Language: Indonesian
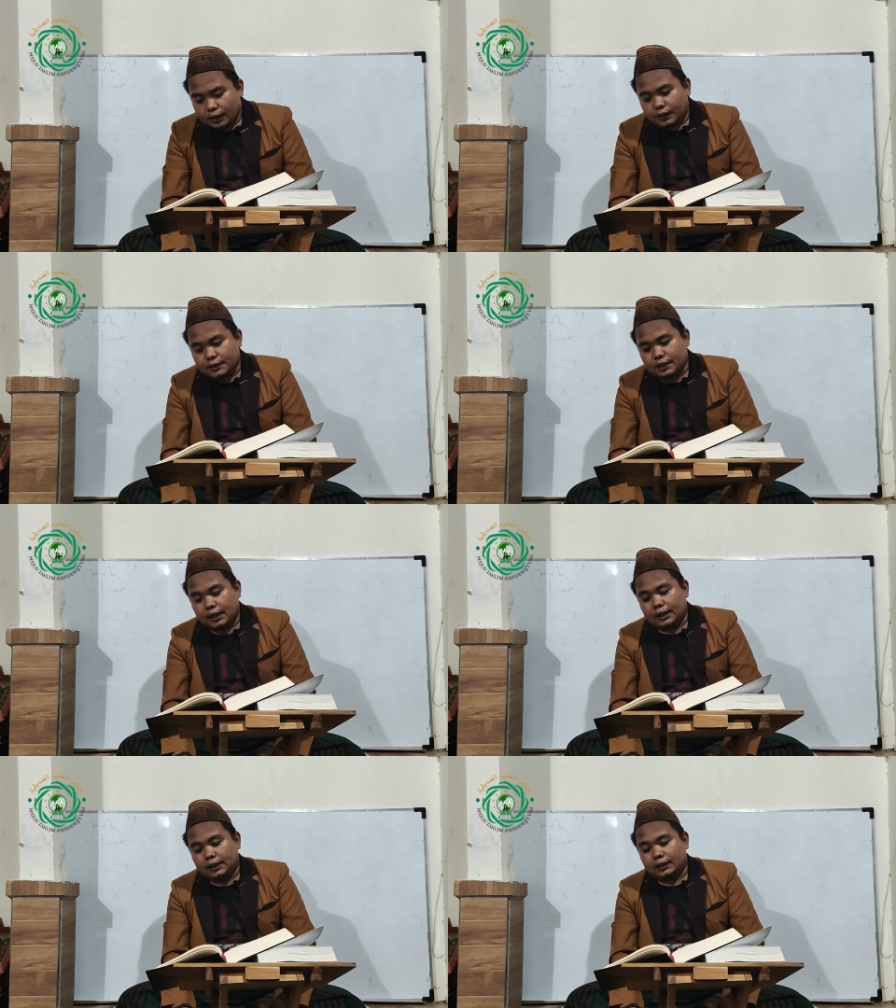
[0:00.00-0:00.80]
Nah,
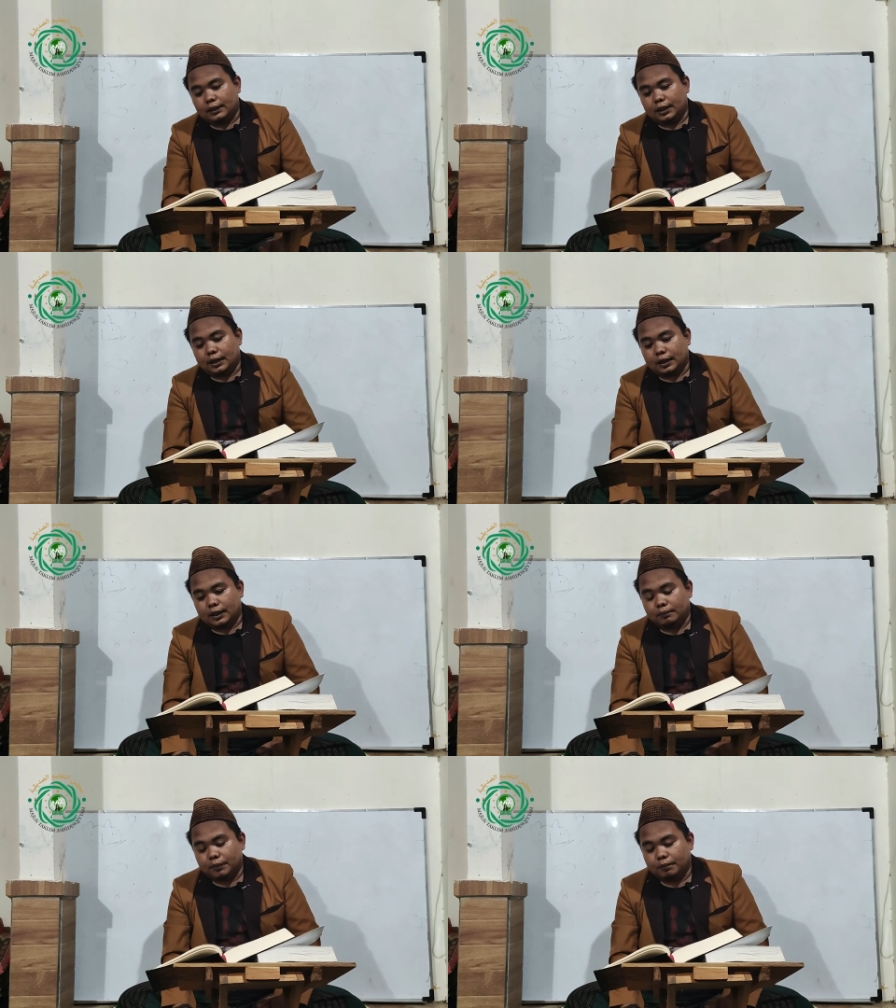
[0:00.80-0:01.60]
sekarang kita
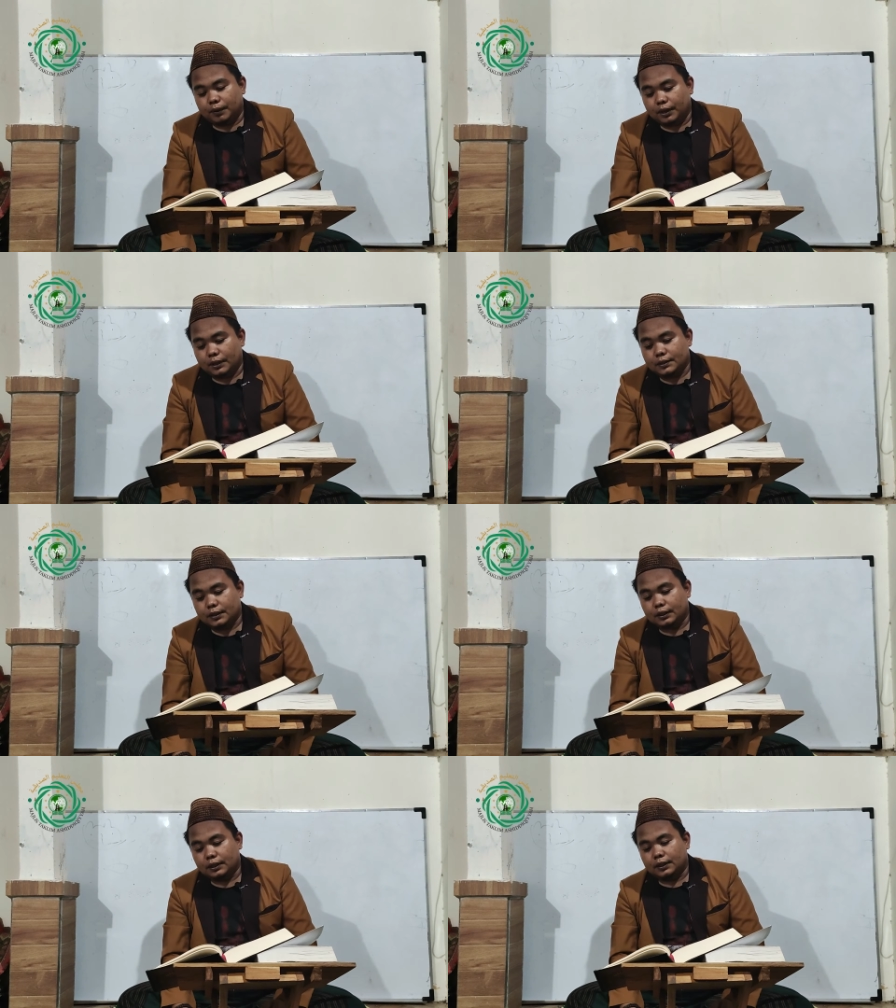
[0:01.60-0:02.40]
akan membahas
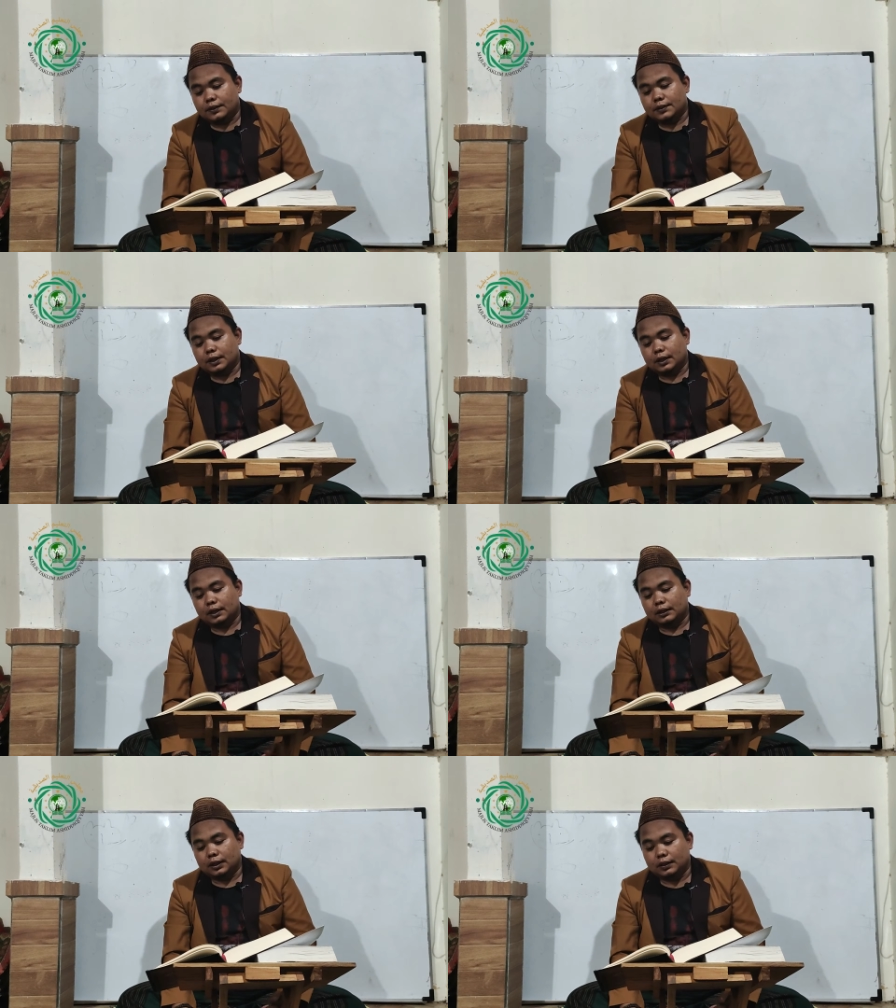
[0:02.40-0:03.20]
tentang
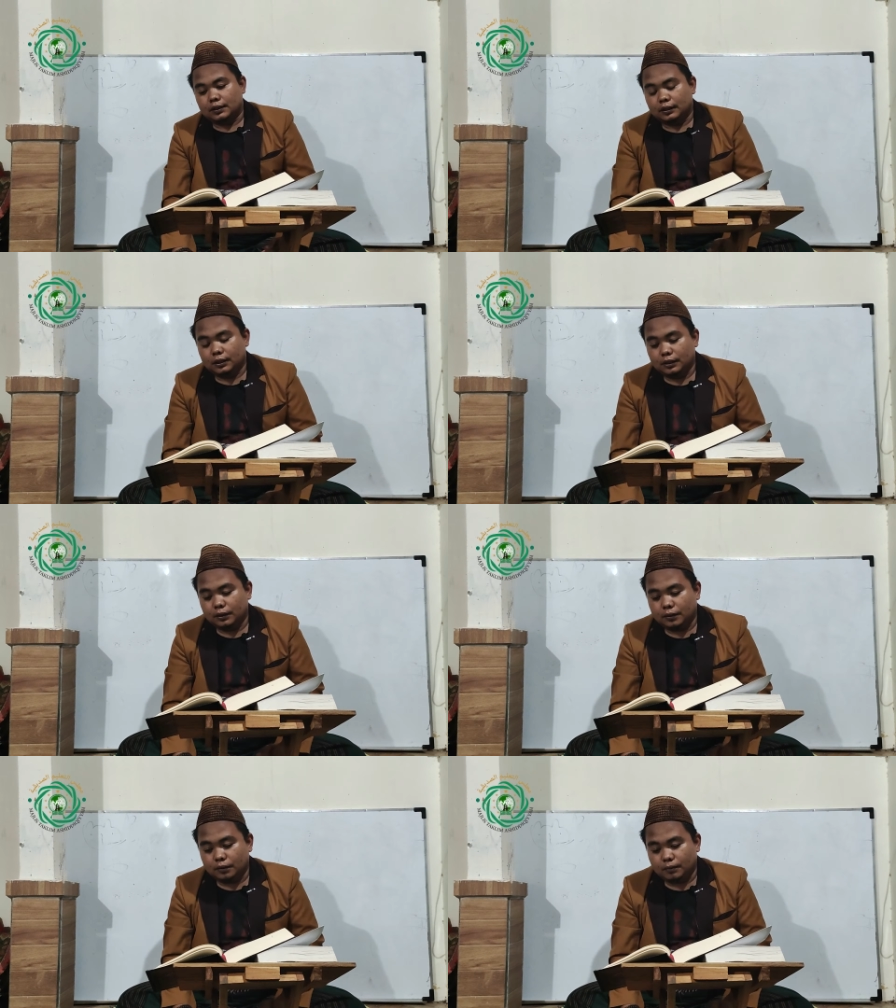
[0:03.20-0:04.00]
syarat azan dan
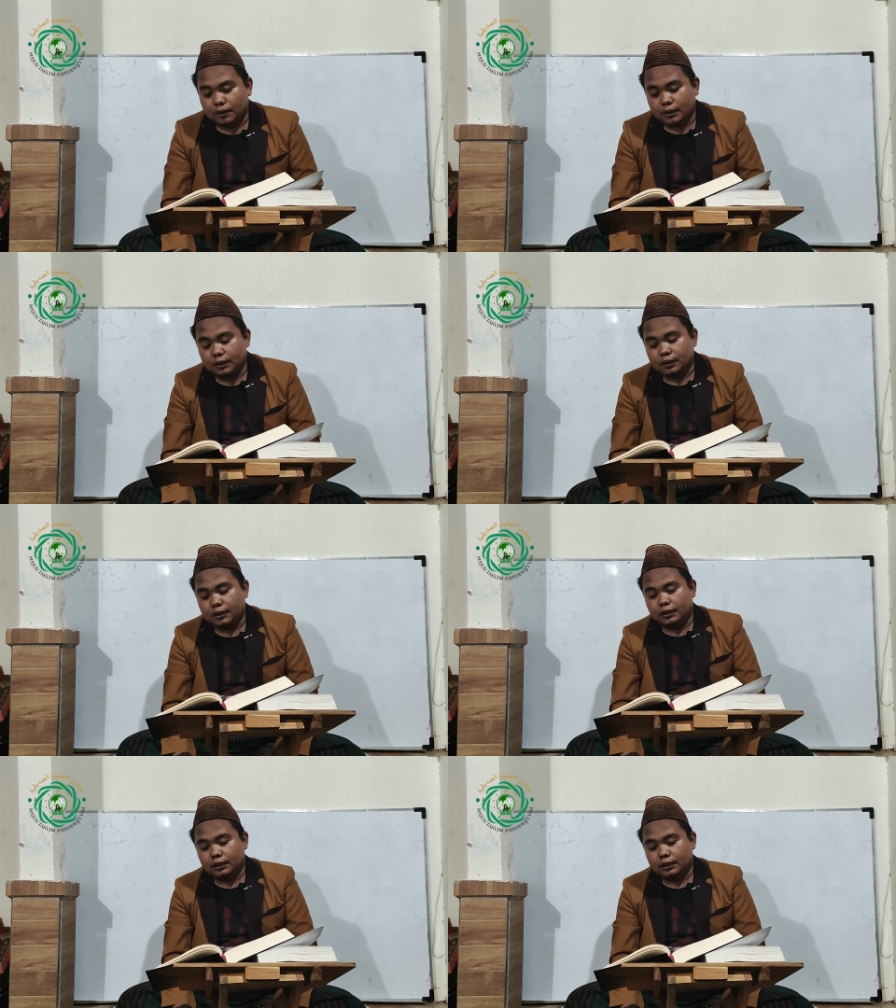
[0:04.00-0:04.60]
iqamah.